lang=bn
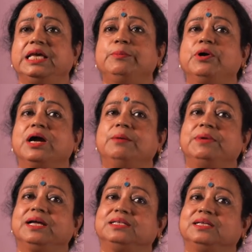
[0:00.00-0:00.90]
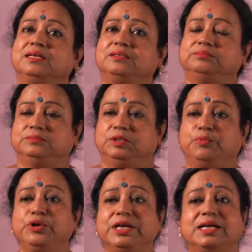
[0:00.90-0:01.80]
এবং আমরা একটা
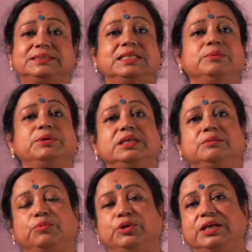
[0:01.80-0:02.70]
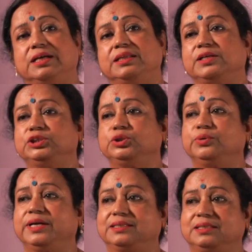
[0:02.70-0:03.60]
পরীক্ষা ছেলে মেয়েদের পরীক্ষা দেওয়ার জন্য
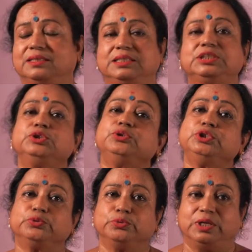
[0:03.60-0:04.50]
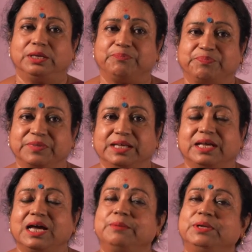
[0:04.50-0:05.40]
একটা ইনস্টিটিউট করলাম
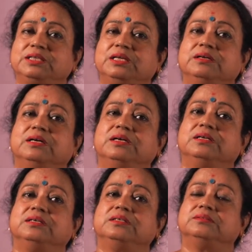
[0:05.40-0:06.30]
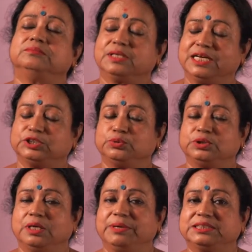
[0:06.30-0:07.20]
আমরা কাজ
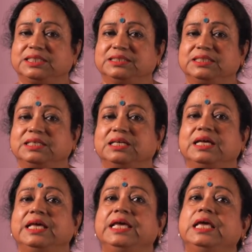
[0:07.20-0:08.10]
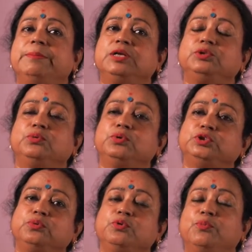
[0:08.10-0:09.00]
করতাম একসাথে এবার ও
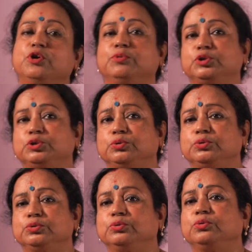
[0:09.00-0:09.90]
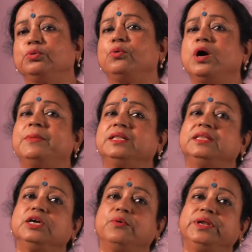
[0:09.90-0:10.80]
যখন বড় বড় শো করতো ও আমার
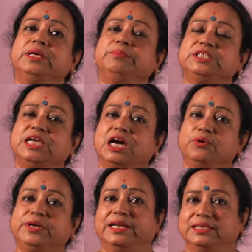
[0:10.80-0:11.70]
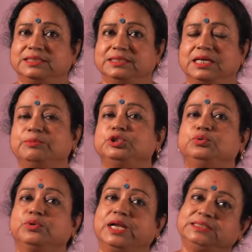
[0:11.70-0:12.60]
থেকে অনেক বেশি আরও ট্যালেন্টেড আমি
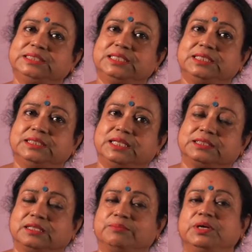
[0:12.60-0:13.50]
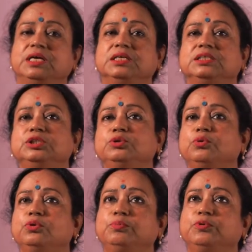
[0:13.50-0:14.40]
শুধু ক্লাসিকটা নিয়ে থাকতাম কিন্তু
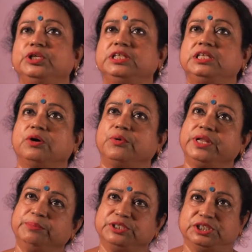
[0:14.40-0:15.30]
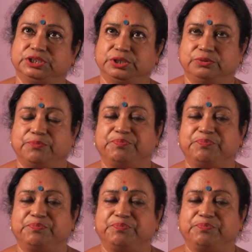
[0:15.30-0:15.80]
ওর পরিধিটা অনেক বেশি ছিল